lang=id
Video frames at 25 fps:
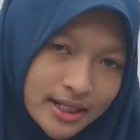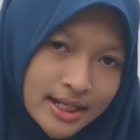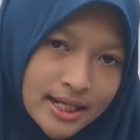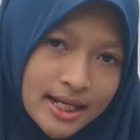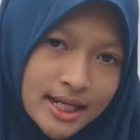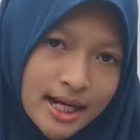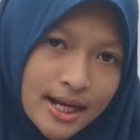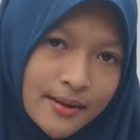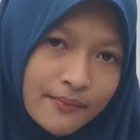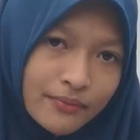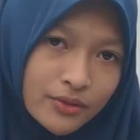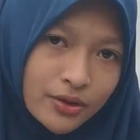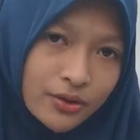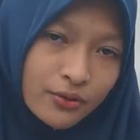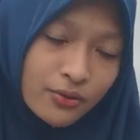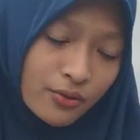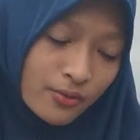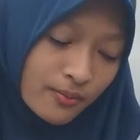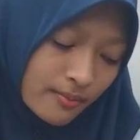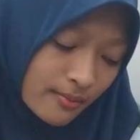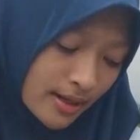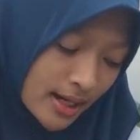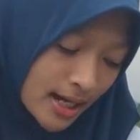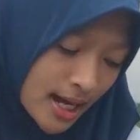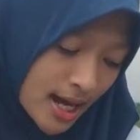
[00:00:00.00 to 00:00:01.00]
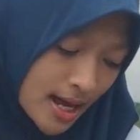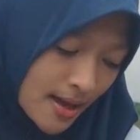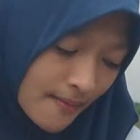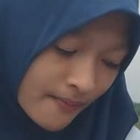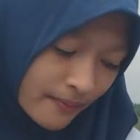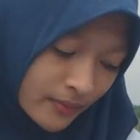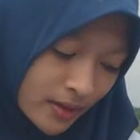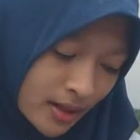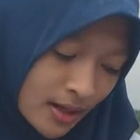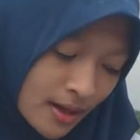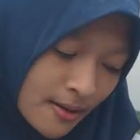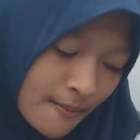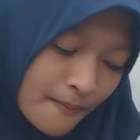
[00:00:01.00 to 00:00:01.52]
diam di rumah,
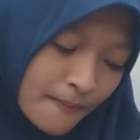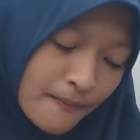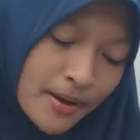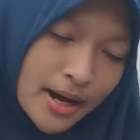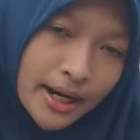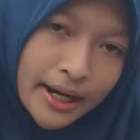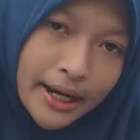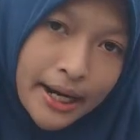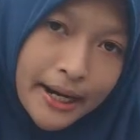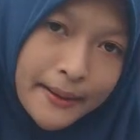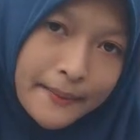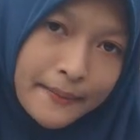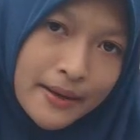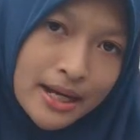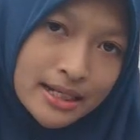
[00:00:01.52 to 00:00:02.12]
pakai